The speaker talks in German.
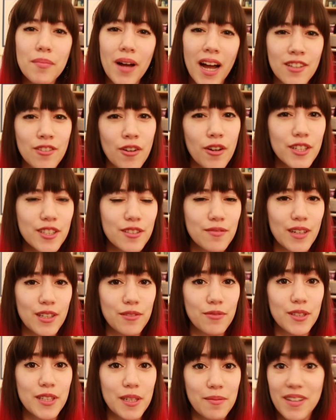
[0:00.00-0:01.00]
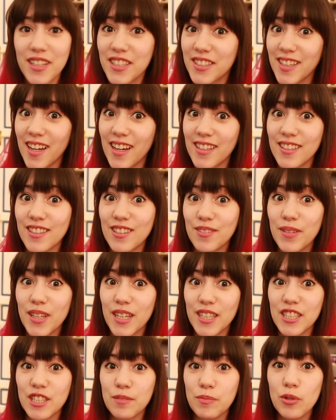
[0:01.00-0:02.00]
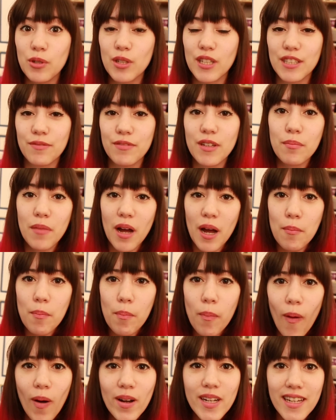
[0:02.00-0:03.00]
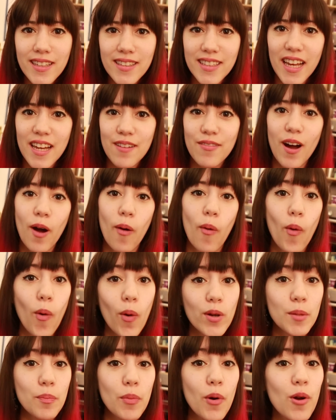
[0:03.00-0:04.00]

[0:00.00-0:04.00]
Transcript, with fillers: Wir machen heute was, von dem ich dachte, es wäre nicht möglich. Wir machen Pudding selber ohne